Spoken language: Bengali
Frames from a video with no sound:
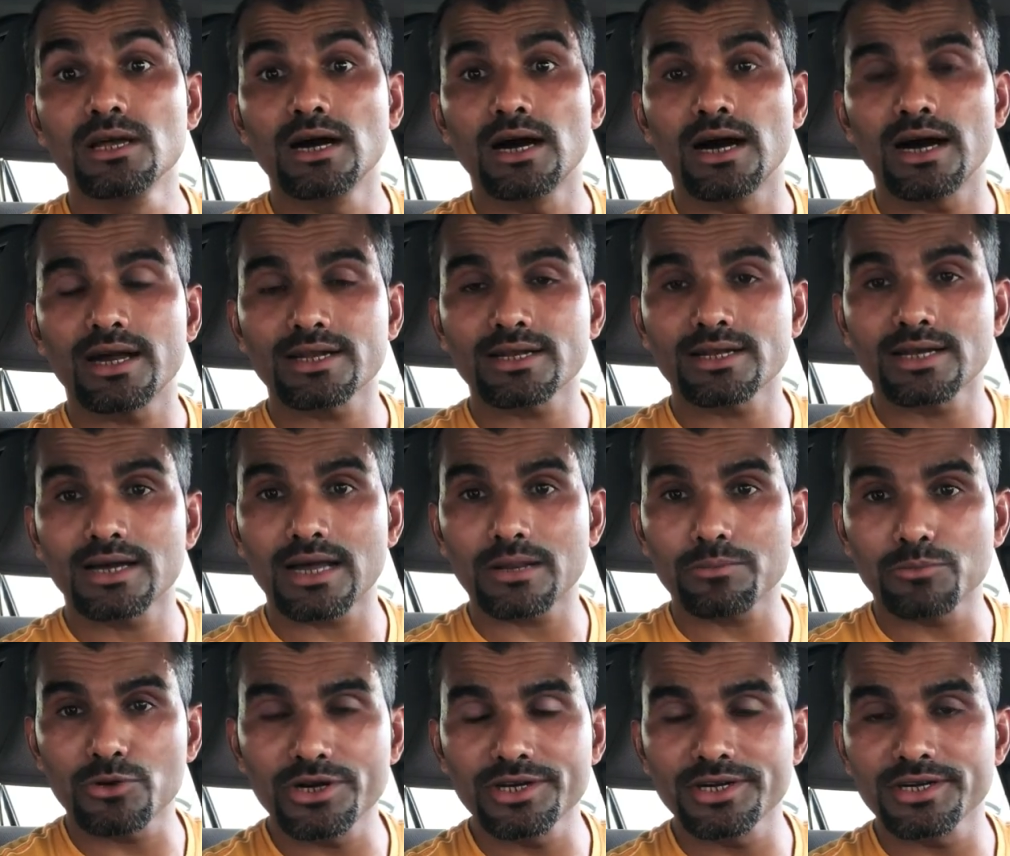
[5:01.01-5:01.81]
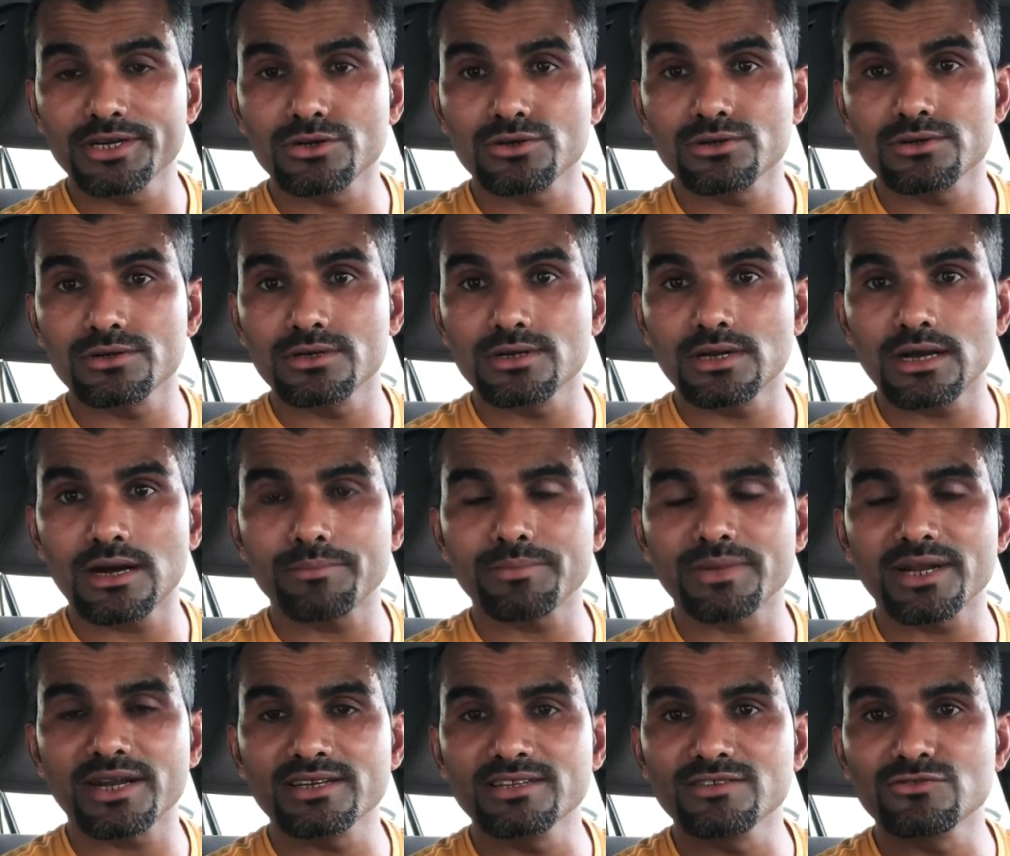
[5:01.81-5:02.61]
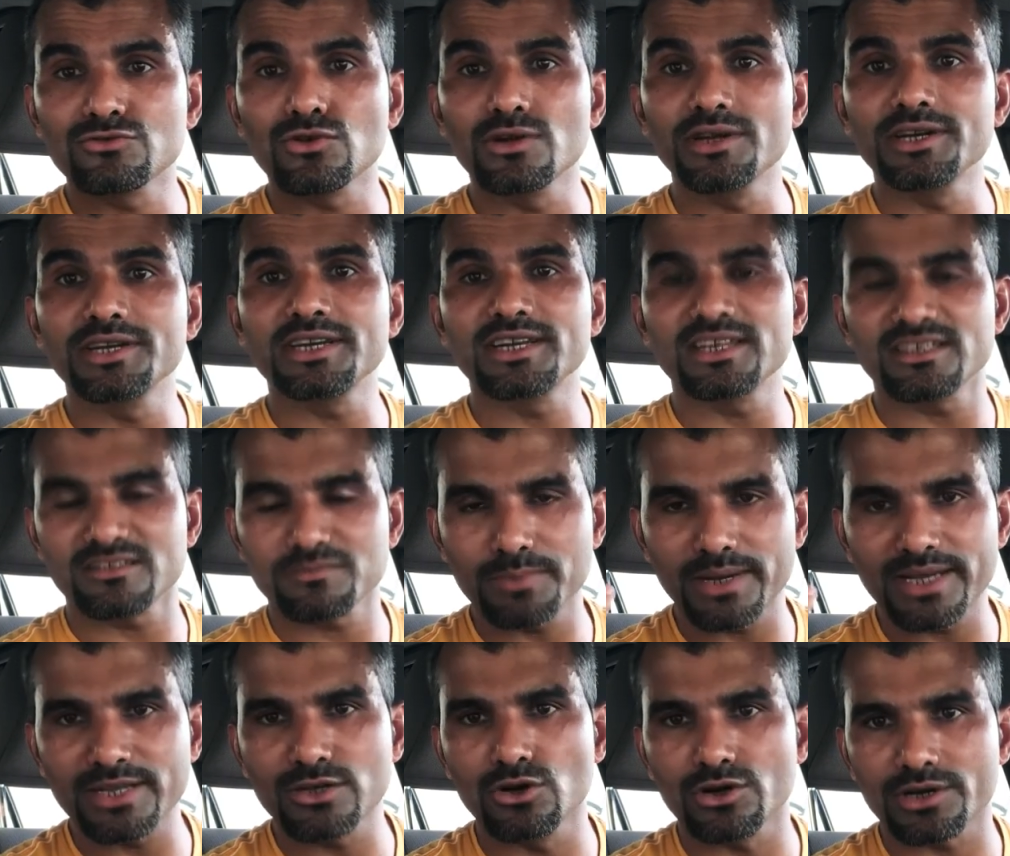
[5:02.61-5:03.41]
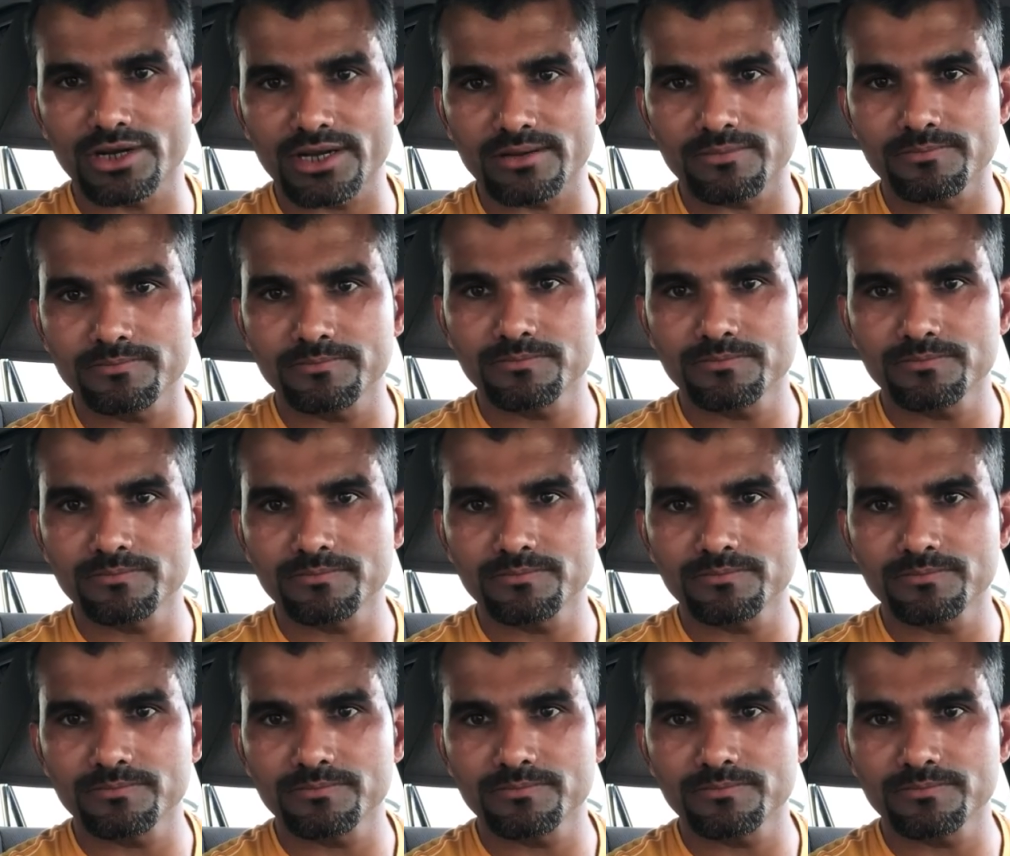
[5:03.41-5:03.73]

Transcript: আর কার্বোহাইড্রেট আপনার ইনসুলিনের স্পাইক ঘটায়